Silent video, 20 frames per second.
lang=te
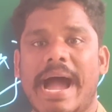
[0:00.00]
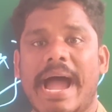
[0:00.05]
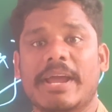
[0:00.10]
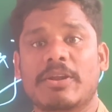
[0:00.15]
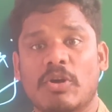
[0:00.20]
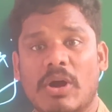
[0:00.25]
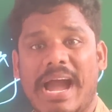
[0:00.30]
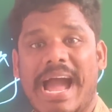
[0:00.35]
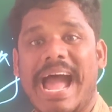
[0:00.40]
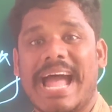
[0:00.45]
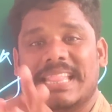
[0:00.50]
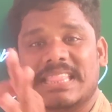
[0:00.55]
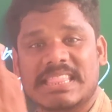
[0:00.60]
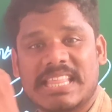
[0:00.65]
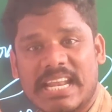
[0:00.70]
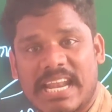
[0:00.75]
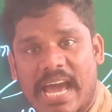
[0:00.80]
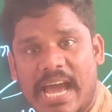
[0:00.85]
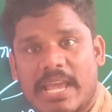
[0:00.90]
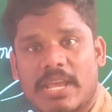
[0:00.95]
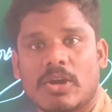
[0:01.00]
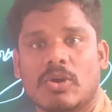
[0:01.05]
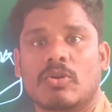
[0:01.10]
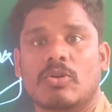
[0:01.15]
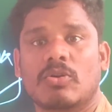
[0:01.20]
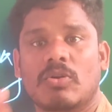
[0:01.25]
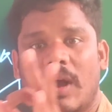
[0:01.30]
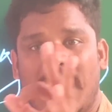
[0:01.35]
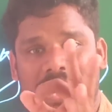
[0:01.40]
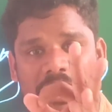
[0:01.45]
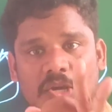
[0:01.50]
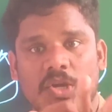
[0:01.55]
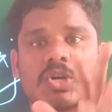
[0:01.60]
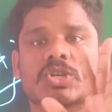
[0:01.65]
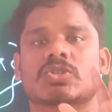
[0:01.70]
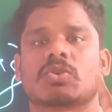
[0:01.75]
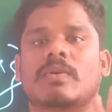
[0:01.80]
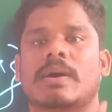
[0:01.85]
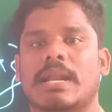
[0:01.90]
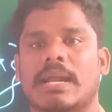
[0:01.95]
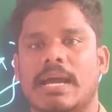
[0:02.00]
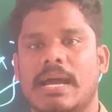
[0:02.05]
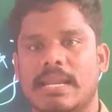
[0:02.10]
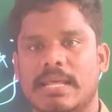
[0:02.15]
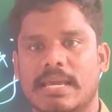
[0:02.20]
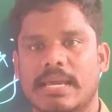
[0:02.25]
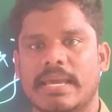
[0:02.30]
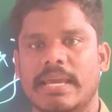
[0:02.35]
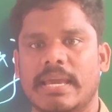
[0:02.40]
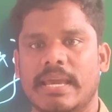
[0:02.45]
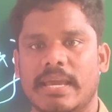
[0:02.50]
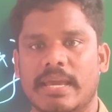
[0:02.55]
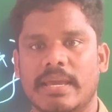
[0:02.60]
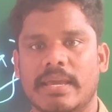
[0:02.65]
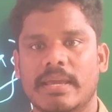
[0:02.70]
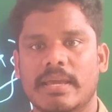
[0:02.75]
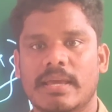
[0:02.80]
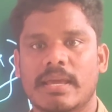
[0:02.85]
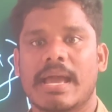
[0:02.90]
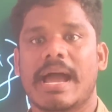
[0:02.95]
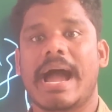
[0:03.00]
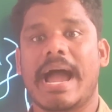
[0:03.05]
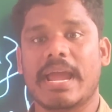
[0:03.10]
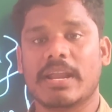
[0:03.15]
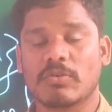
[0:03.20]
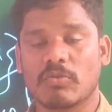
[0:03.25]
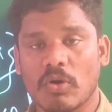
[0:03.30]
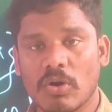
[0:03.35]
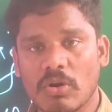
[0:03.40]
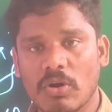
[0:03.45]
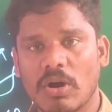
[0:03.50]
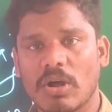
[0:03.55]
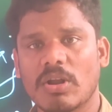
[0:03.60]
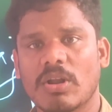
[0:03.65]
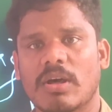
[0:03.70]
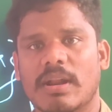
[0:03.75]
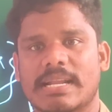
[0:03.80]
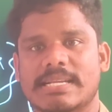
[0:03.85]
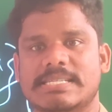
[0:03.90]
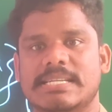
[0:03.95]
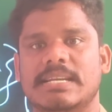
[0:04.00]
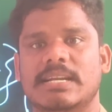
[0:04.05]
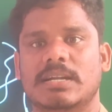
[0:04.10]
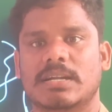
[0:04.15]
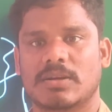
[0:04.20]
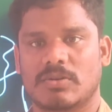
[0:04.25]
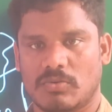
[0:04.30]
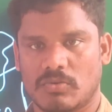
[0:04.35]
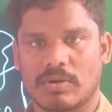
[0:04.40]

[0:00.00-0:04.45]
ఆయన ఒక అద్దె నాయకుడు ఆ నియోజకవర్గానికి ఆయన ఒంగోలులో రెసిడెంట్